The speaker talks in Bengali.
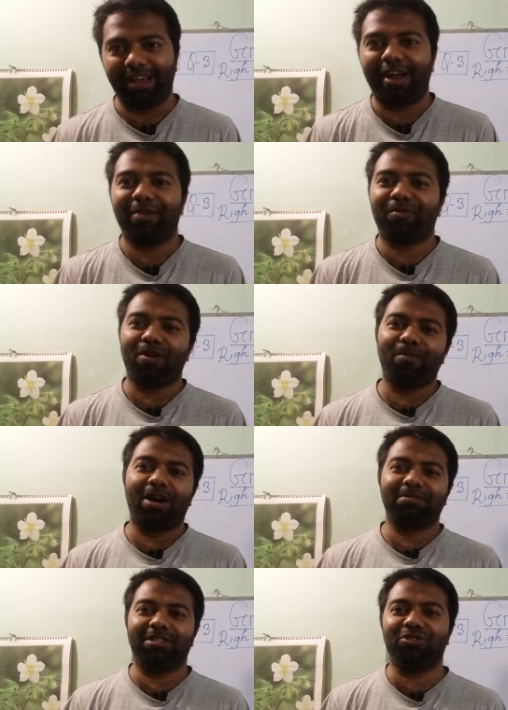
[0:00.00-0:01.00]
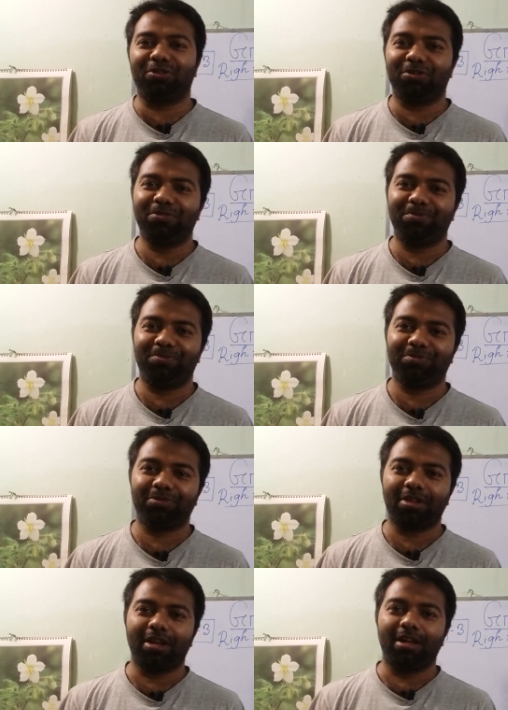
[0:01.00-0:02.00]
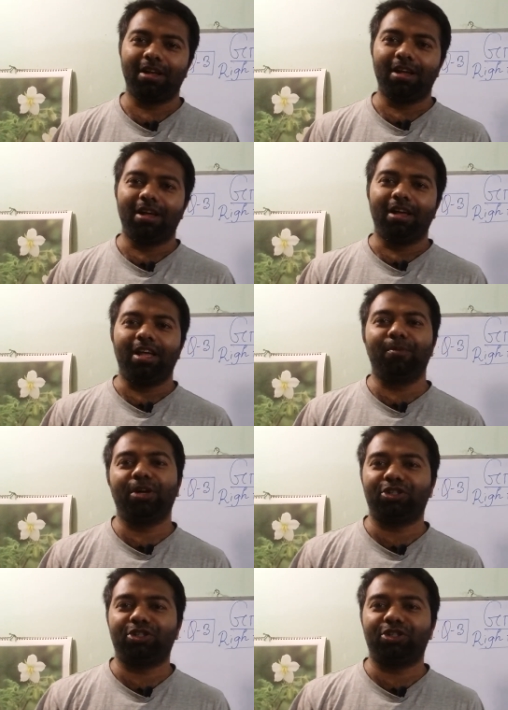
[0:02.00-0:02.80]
রাইট ফর্ম অফ ভার্বসের জন্য এবং